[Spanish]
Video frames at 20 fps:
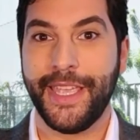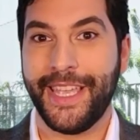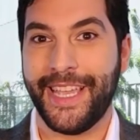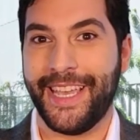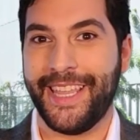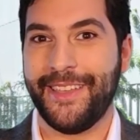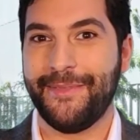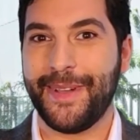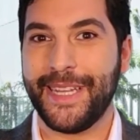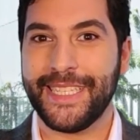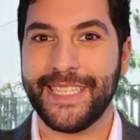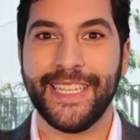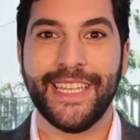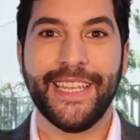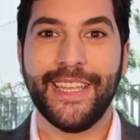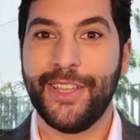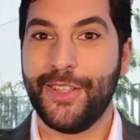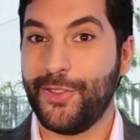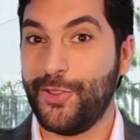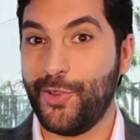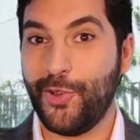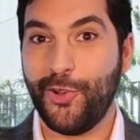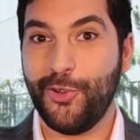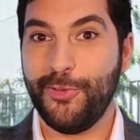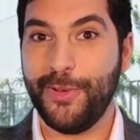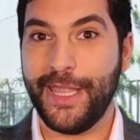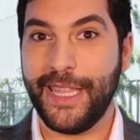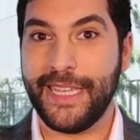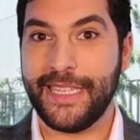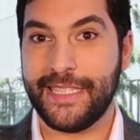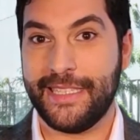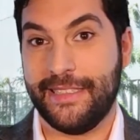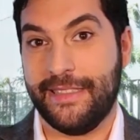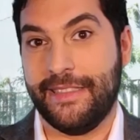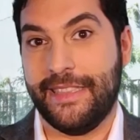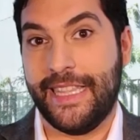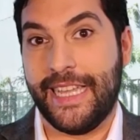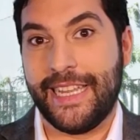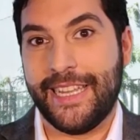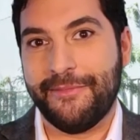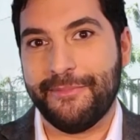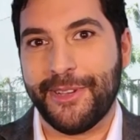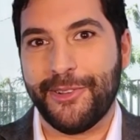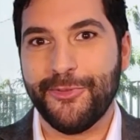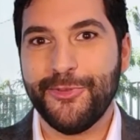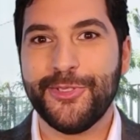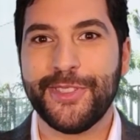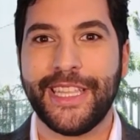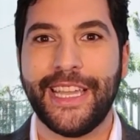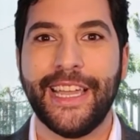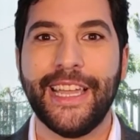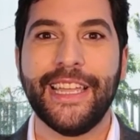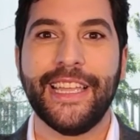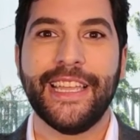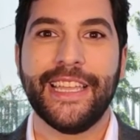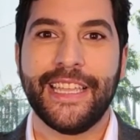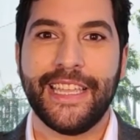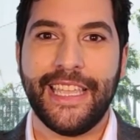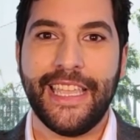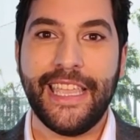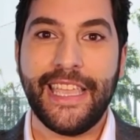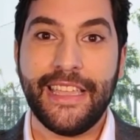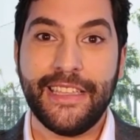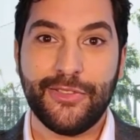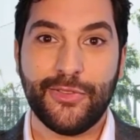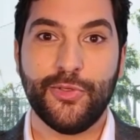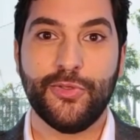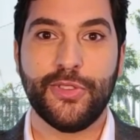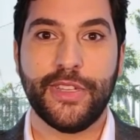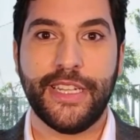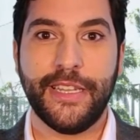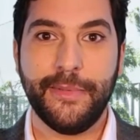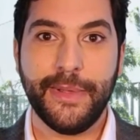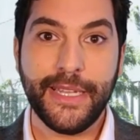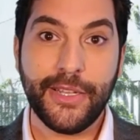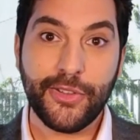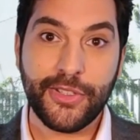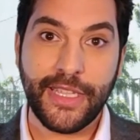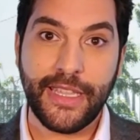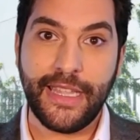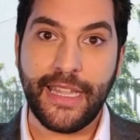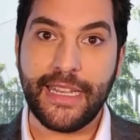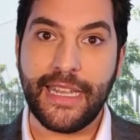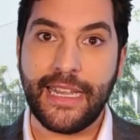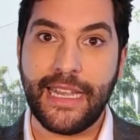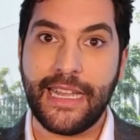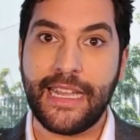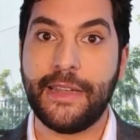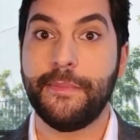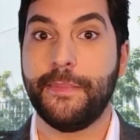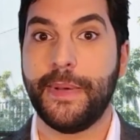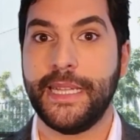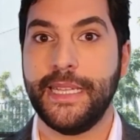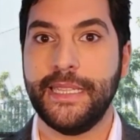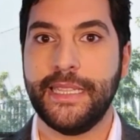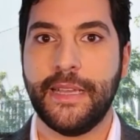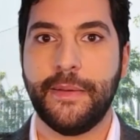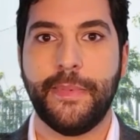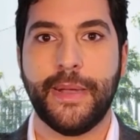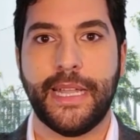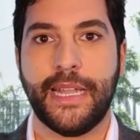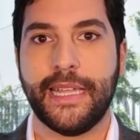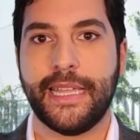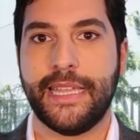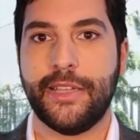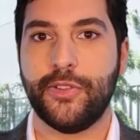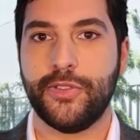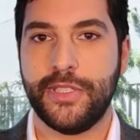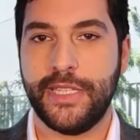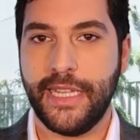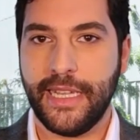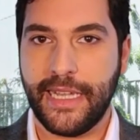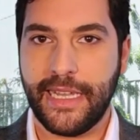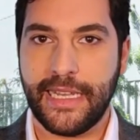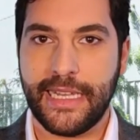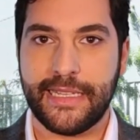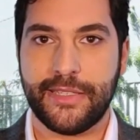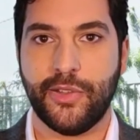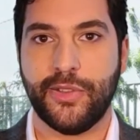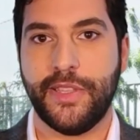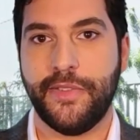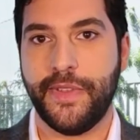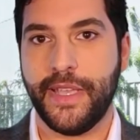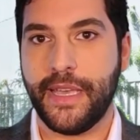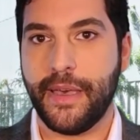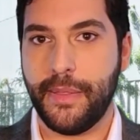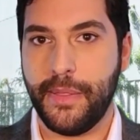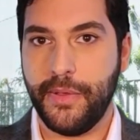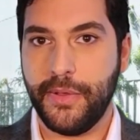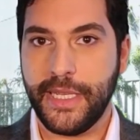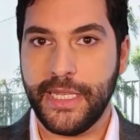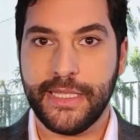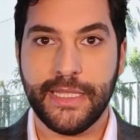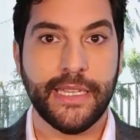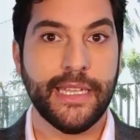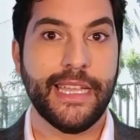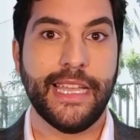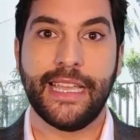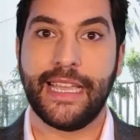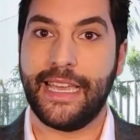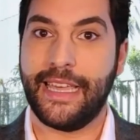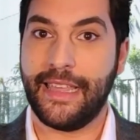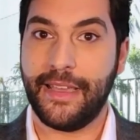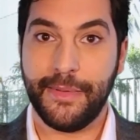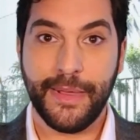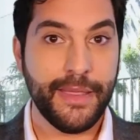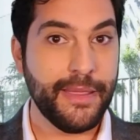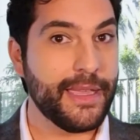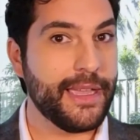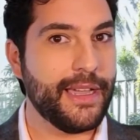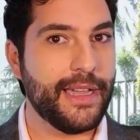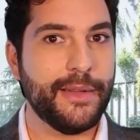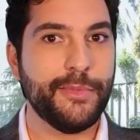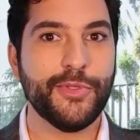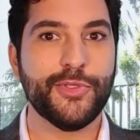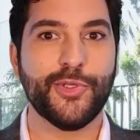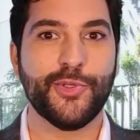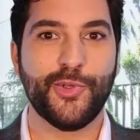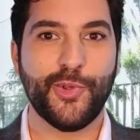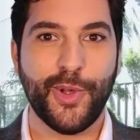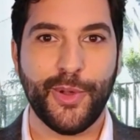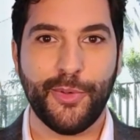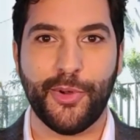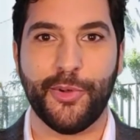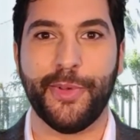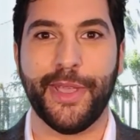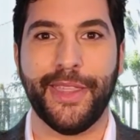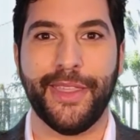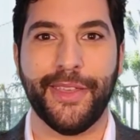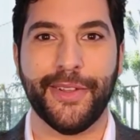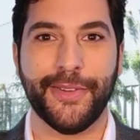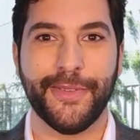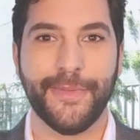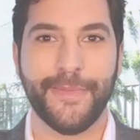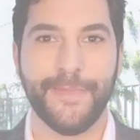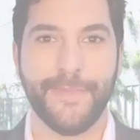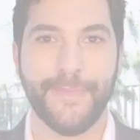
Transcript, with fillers: Además, no olvidéis darle me gusta y suscribiros y darle a la campanita para que os lleguen las notificaciones cada vez que hagamos un nuevo vídeo.